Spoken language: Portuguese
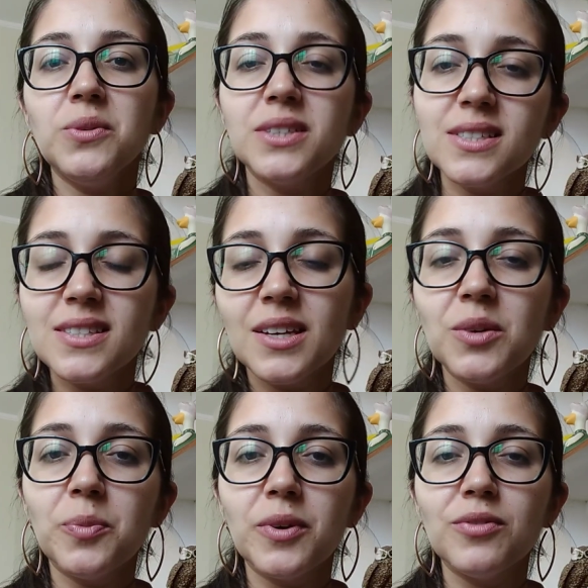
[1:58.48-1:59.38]
O
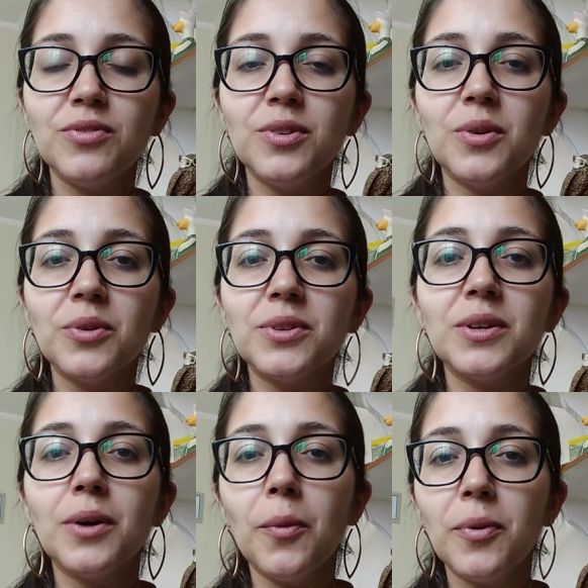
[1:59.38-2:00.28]
terceiro perfil é o,
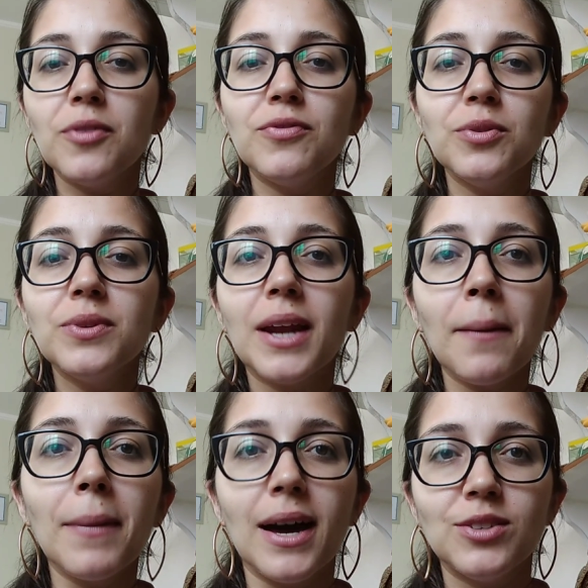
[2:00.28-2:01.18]
ter, é o perfil
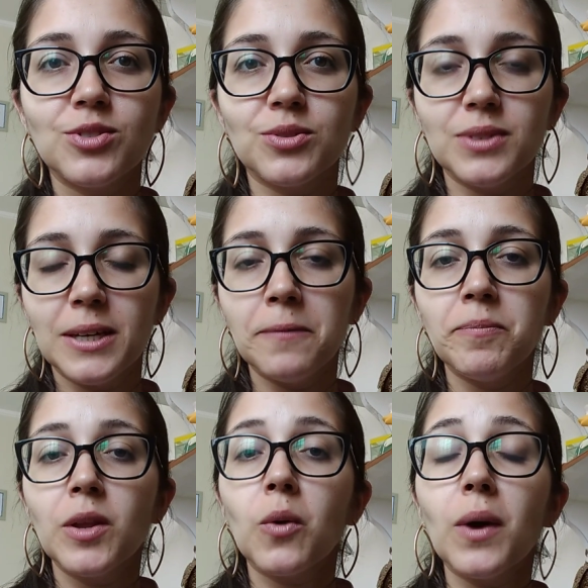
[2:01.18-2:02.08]
dramático, né?
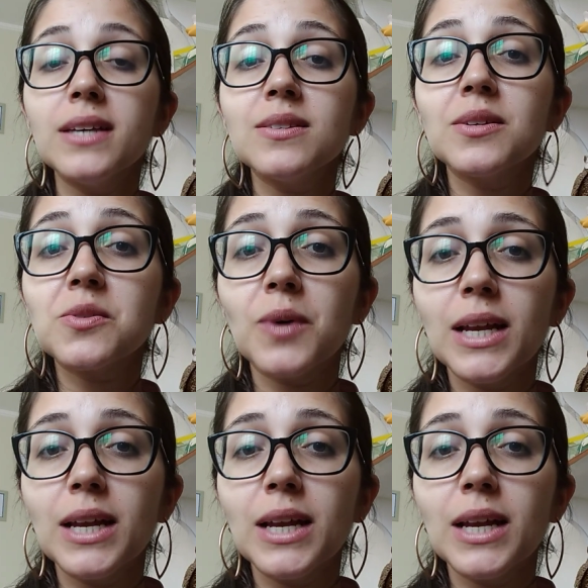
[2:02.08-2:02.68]
Quais são as